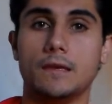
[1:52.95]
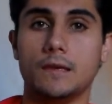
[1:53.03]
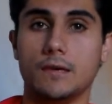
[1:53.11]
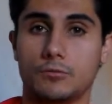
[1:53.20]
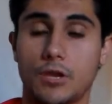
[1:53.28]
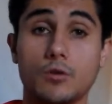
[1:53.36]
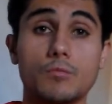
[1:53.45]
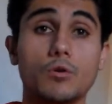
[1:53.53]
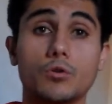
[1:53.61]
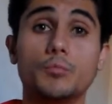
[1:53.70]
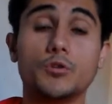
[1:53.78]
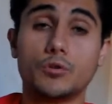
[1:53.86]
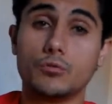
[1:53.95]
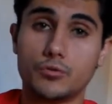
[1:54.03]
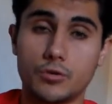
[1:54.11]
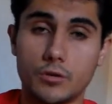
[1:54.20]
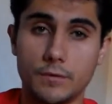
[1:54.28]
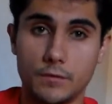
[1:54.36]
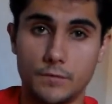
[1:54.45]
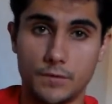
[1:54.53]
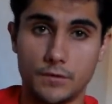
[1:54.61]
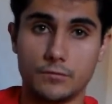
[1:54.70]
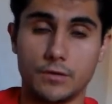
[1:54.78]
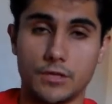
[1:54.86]
E eu tenho o meu grupo de condicionamento
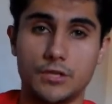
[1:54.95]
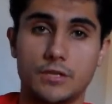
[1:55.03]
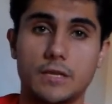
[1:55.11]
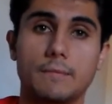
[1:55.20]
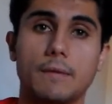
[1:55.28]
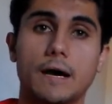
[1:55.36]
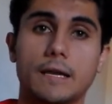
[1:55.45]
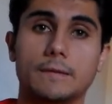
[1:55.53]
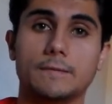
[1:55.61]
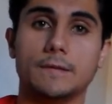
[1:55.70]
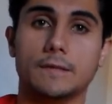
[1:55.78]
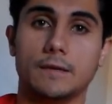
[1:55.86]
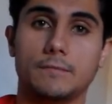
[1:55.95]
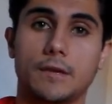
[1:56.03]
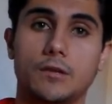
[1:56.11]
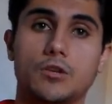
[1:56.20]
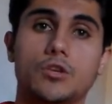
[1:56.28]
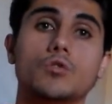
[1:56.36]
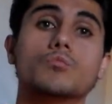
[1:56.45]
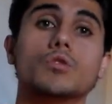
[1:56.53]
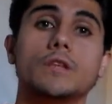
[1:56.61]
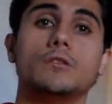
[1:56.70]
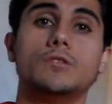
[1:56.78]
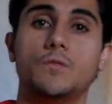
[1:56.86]
físico que a gente trabalha também em um
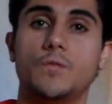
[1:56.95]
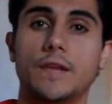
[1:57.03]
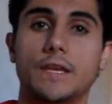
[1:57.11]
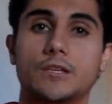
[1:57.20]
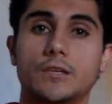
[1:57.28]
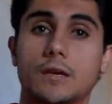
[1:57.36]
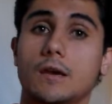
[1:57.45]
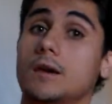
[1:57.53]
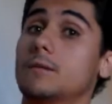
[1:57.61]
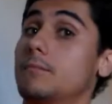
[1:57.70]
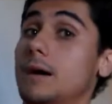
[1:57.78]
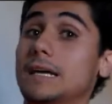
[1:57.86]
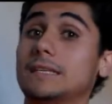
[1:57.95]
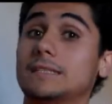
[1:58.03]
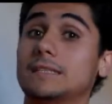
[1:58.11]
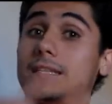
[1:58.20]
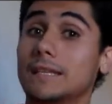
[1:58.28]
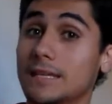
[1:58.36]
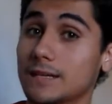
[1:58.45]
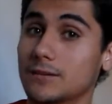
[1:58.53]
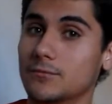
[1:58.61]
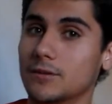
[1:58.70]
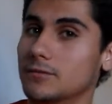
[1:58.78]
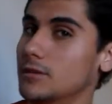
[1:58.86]
modelo diferente. Mas
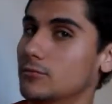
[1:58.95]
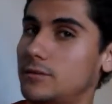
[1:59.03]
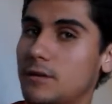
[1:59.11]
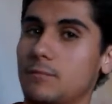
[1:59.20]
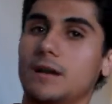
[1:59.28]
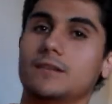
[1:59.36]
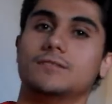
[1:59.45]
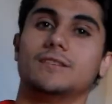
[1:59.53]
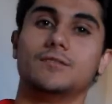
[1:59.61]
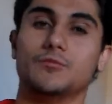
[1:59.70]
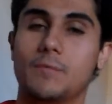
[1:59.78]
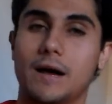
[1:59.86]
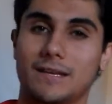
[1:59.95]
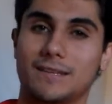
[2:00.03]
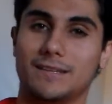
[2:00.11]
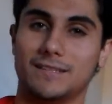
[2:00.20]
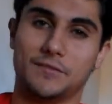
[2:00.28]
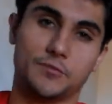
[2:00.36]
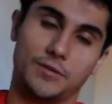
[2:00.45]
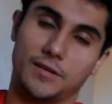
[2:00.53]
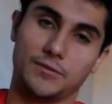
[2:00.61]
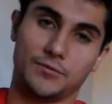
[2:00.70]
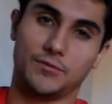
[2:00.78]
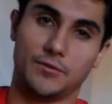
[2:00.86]
não, eu não trabalho usando máquinas, eu
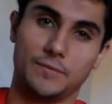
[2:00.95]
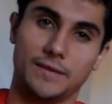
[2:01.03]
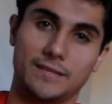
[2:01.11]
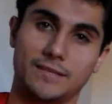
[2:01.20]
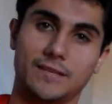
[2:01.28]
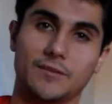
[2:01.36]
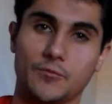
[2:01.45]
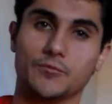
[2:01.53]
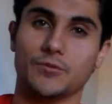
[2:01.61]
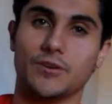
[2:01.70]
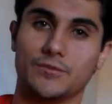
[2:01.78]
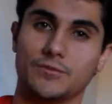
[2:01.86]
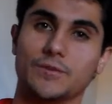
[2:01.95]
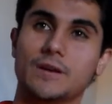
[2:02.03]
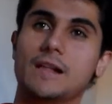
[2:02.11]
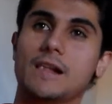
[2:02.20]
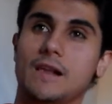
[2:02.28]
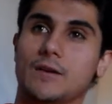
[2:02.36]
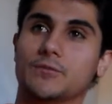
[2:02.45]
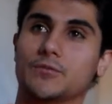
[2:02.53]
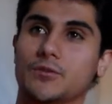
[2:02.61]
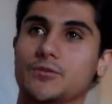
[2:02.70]
treino somente o nosso, o